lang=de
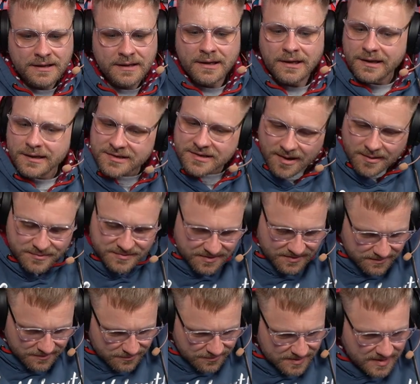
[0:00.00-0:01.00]
ich habe sie
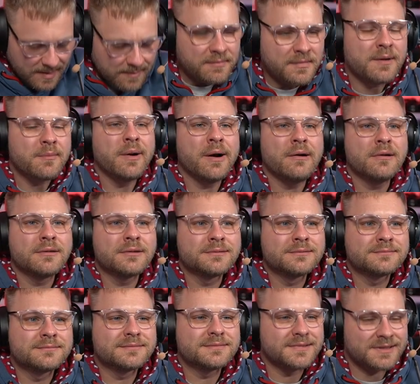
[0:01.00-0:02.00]
zusammengebaut,
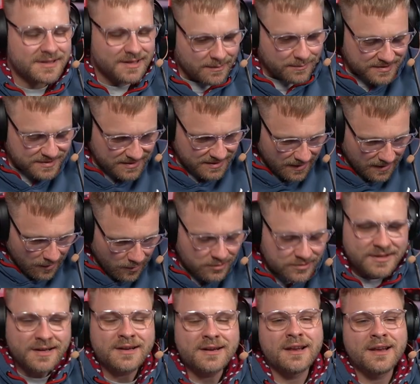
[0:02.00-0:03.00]
ich habe sie
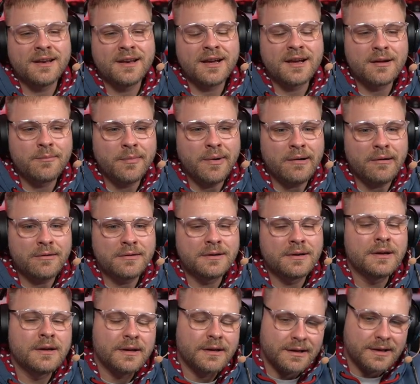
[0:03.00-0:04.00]
auseinandergebaut,
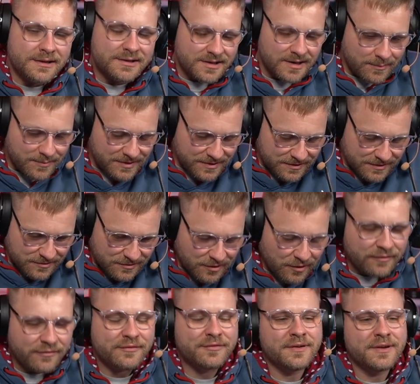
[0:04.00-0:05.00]
ich habe die
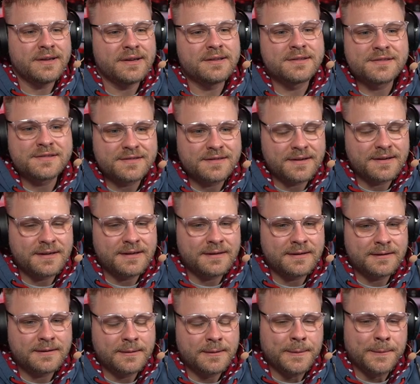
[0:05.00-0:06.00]
Software
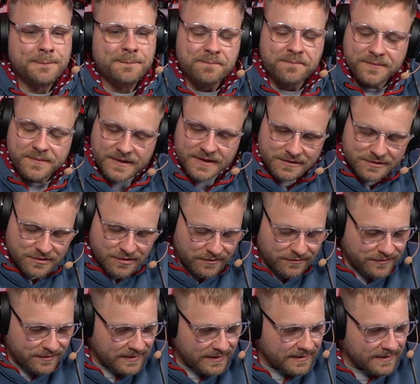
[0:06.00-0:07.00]
installiert, die
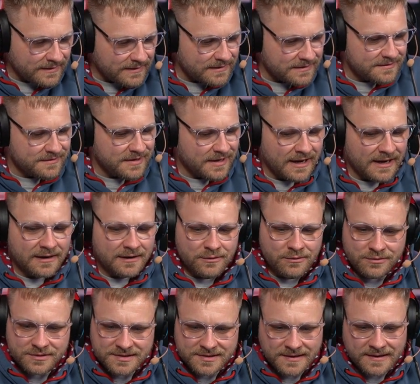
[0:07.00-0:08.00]
Software hat das
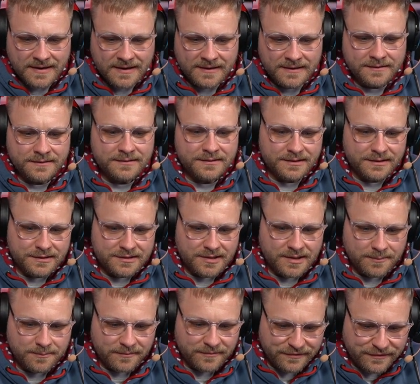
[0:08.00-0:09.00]
tadellos erkannt, ich
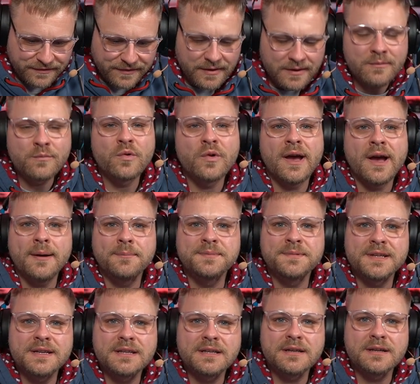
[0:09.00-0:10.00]
habe ein
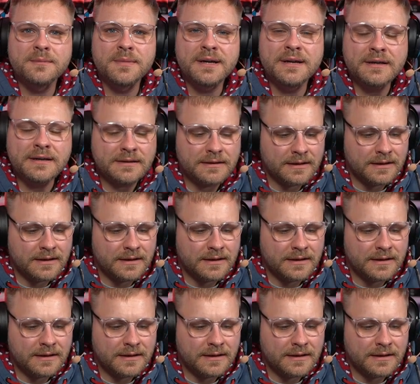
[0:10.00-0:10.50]
Firmware-Update gemacht,